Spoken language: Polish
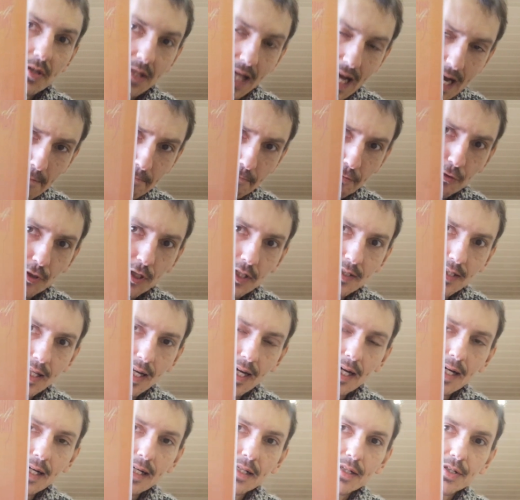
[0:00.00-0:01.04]
Ta
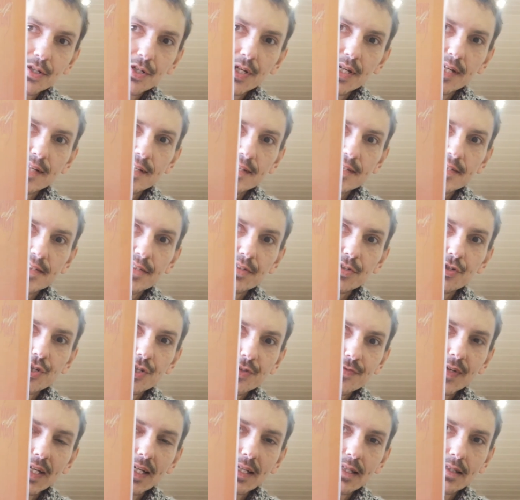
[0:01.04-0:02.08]
płyta jest
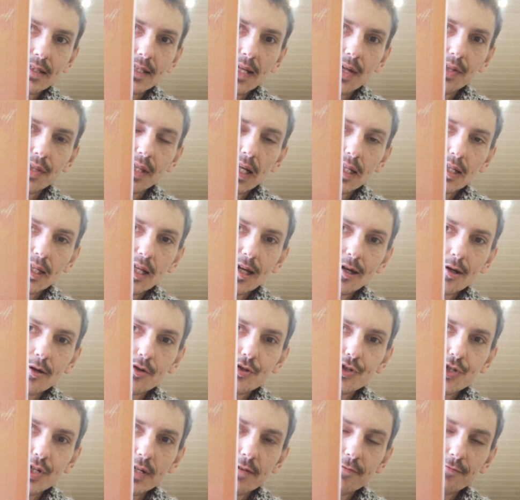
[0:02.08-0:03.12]
świetna,
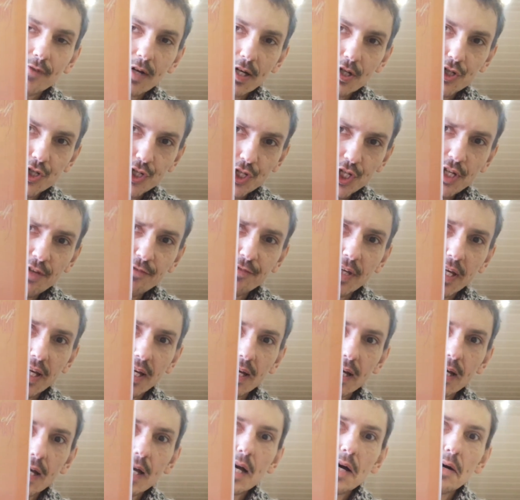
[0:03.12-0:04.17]
dlatego że
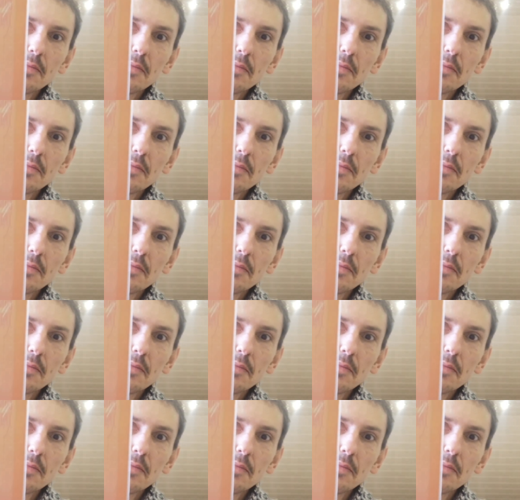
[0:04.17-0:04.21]
właściwie